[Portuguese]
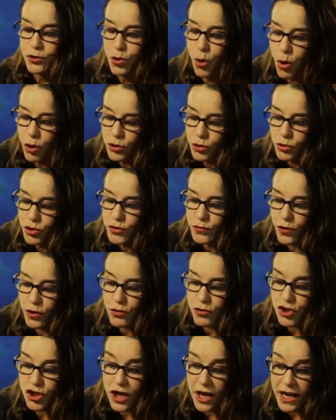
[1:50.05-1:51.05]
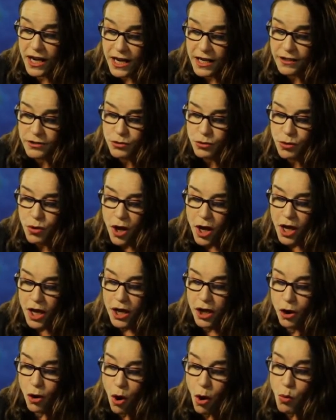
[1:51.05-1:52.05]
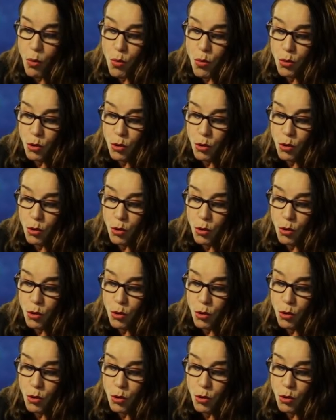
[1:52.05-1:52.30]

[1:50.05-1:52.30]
Todos foram chegando e logo